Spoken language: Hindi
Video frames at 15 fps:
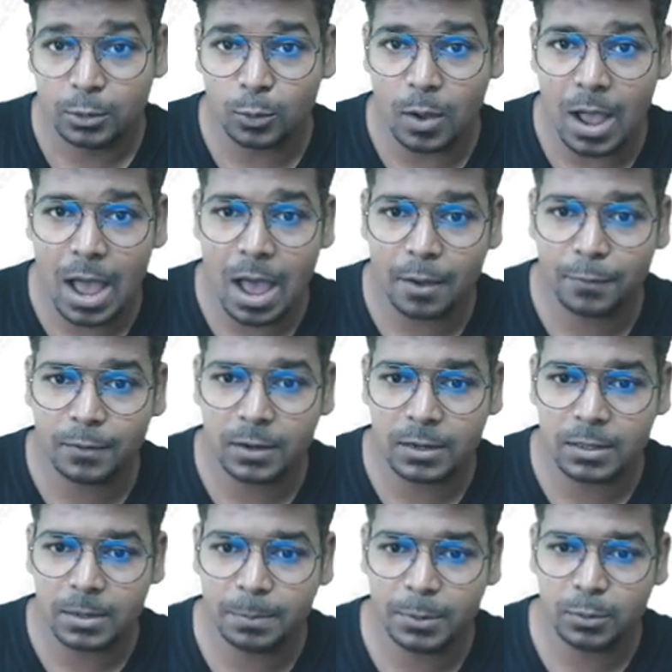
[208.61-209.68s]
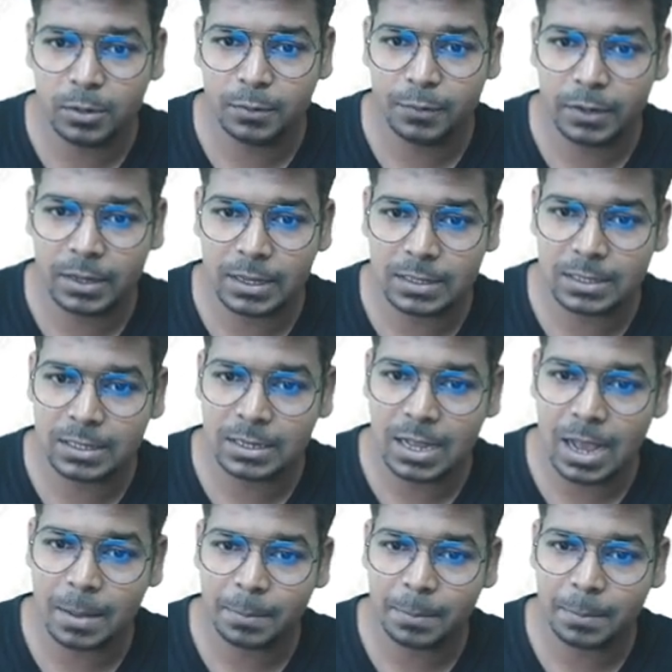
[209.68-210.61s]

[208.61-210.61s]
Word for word: तो आफ्टर द प्योरीफिकेशन